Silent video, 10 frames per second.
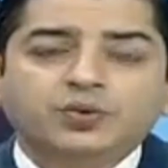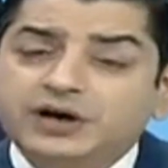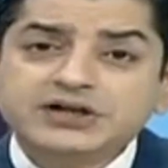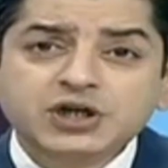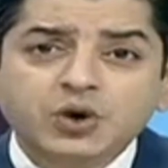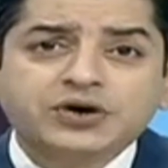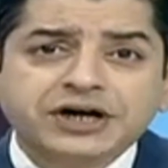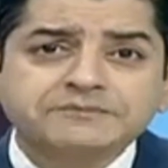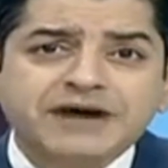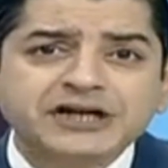वैसे तो
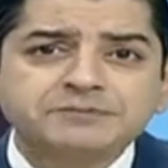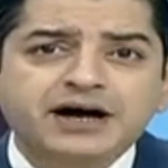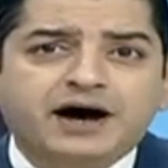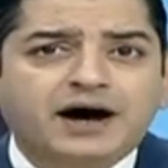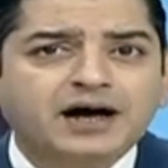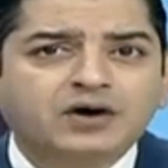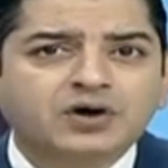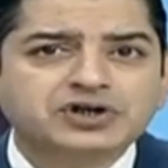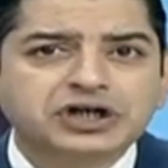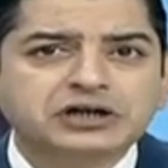क्रिकेट मैच में हार
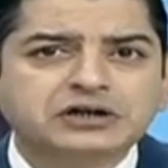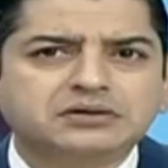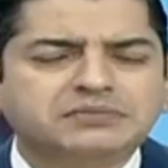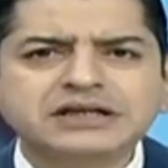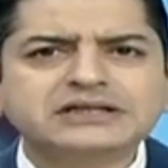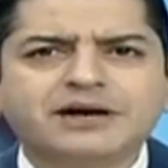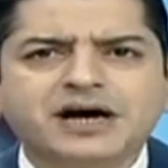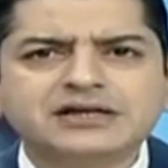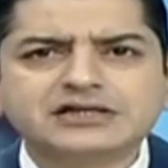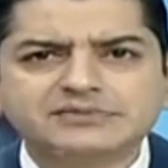और जीत बड़ी
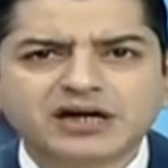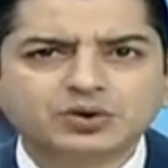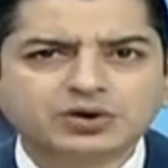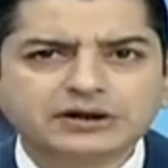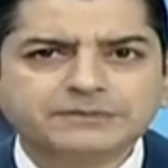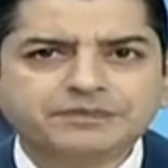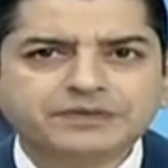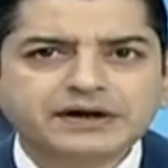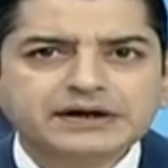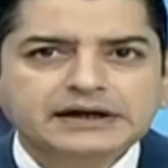सामान्य सी बात होती है
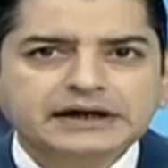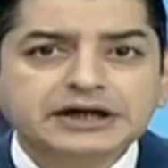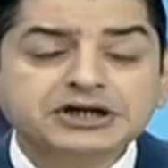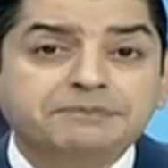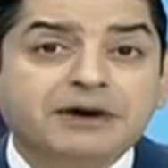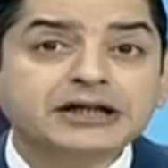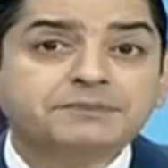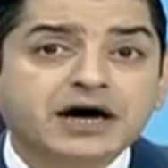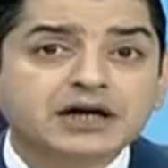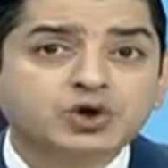लेकिन जब बात
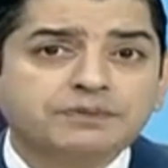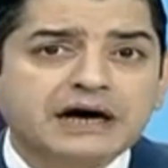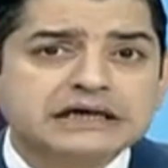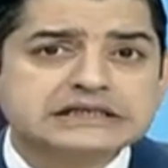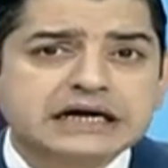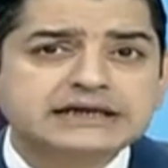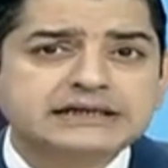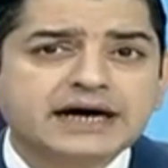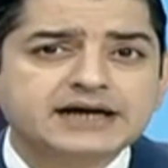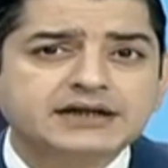भारत और पाकिस्तान
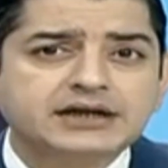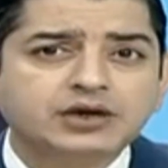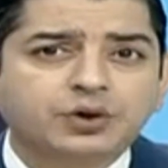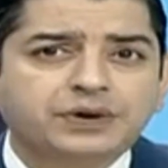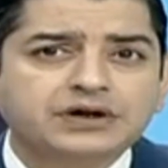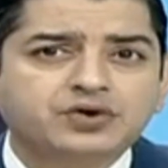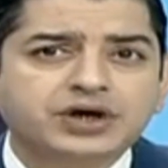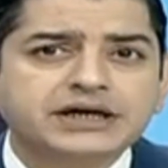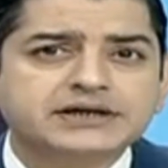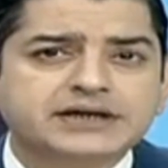की आ जाती है तो फिर
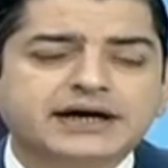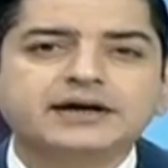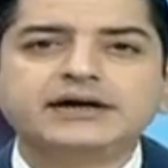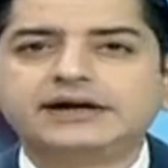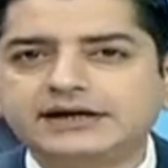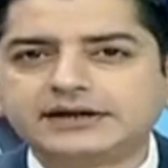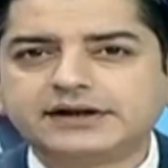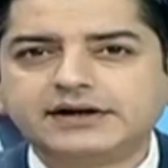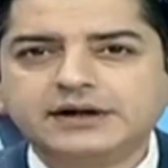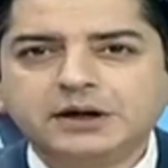क्रिकेट खेल नहीं रह
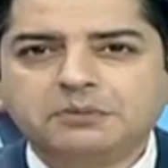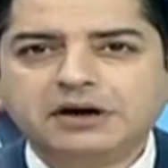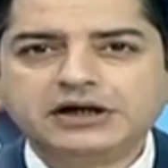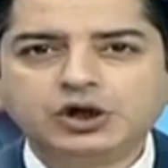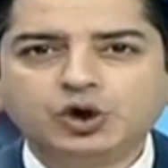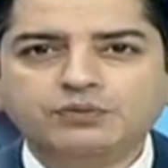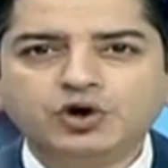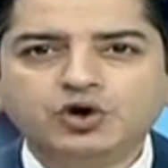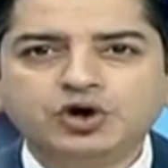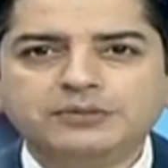जाता बल्कि दो
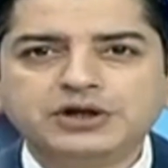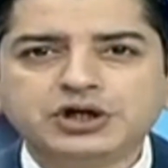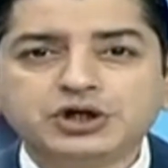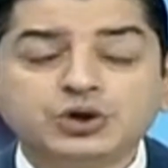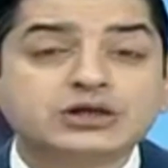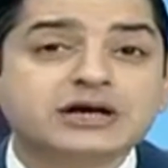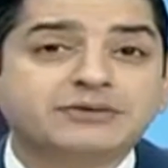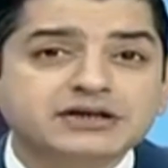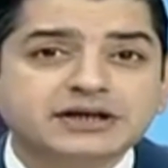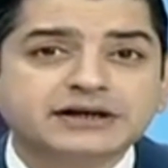मुल्कों के बीच एक युद्ध सा
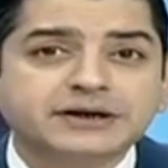बन जाता